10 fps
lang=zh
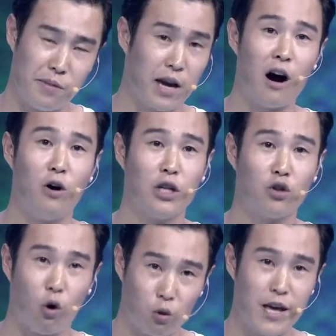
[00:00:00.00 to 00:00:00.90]
美好的
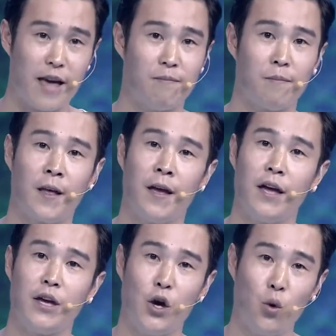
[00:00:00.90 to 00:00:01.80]
童年。
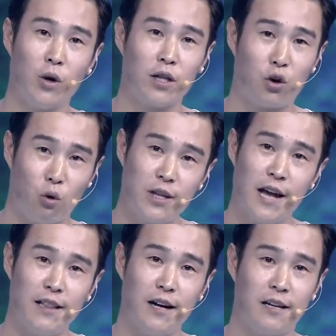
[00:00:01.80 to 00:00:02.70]
因为我的童
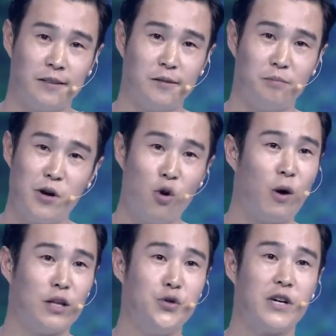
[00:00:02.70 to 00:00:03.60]
年呢，没有
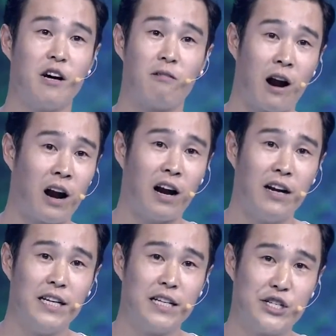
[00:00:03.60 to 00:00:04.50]
玩具可
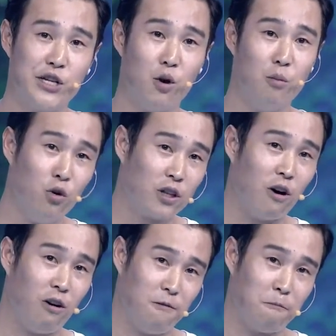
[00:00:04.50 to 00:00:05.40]
玩，只有木头，
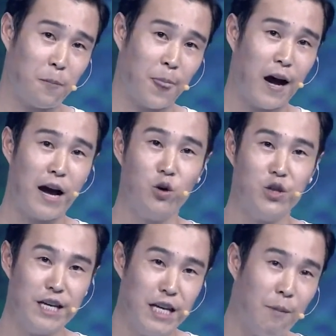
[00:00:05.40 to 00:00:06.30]
还有
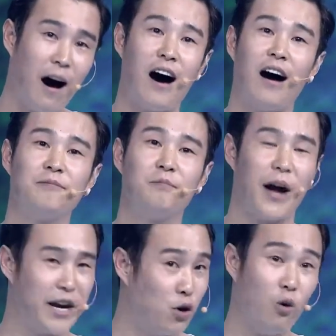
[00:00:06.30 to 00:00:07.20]
泥巴
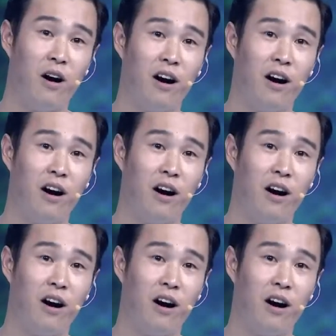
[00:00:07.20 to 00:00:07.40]
陪着我，